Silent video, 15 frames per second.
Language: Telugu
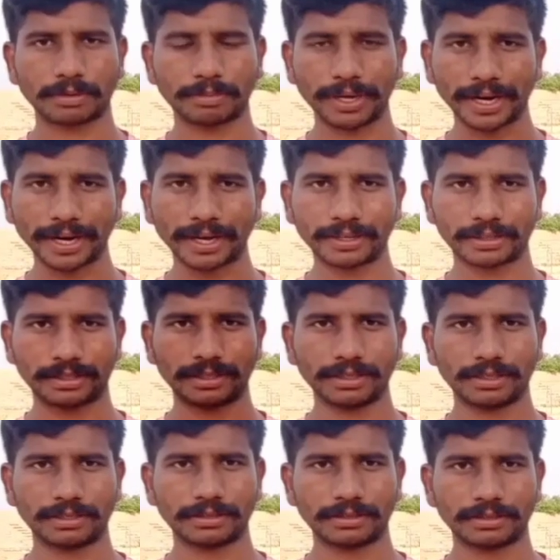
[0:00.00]
పెరగడానికి
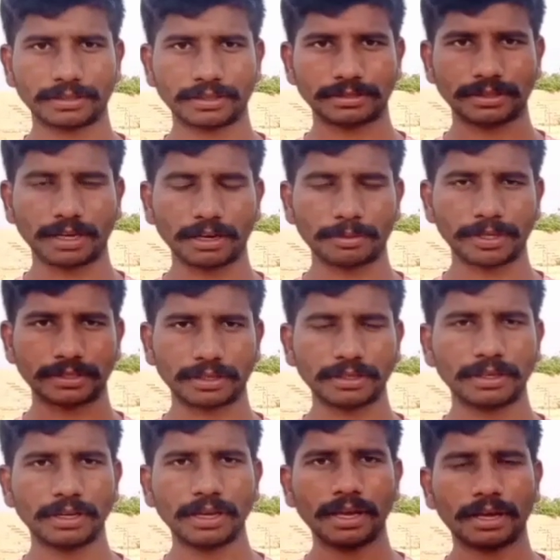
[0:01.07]
సహాయపడతాయి
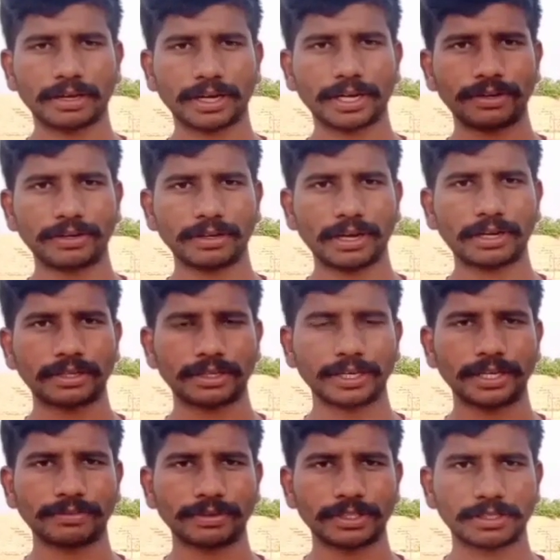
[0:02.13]
రెడ్ అండ్
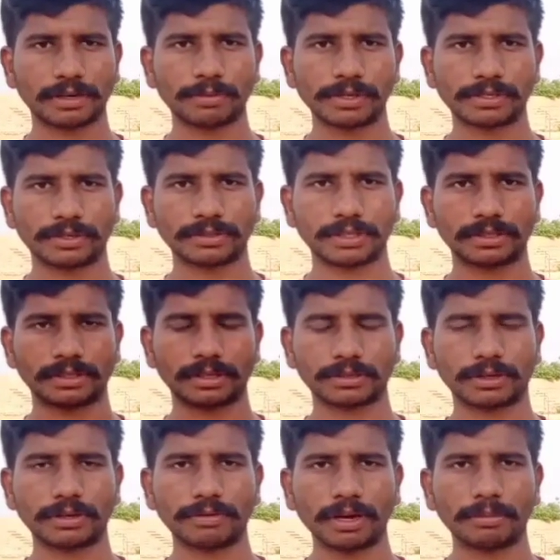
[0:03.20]
గ్రీన్ వెజిటేబుల్స్ వచ్చేసి
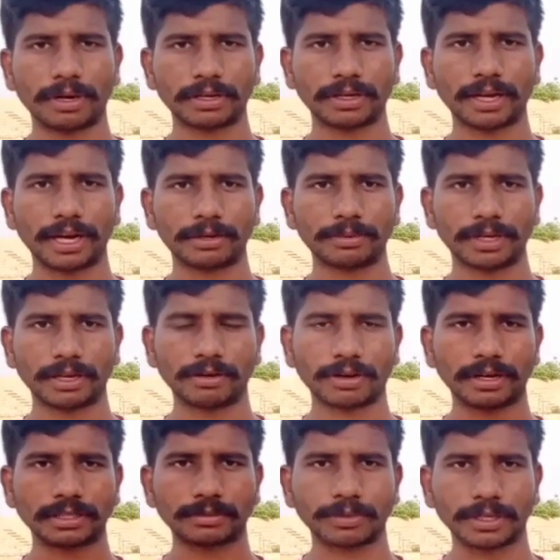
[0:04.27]
తీసుకోవడం వల్ల మనకి హైట్ పెరిగే
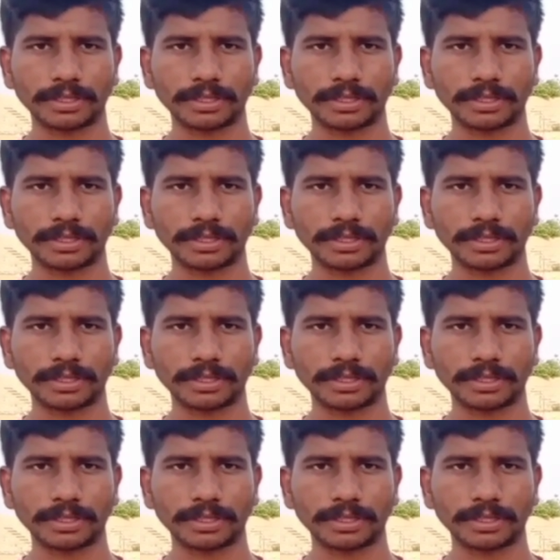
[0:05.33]
అవకాశం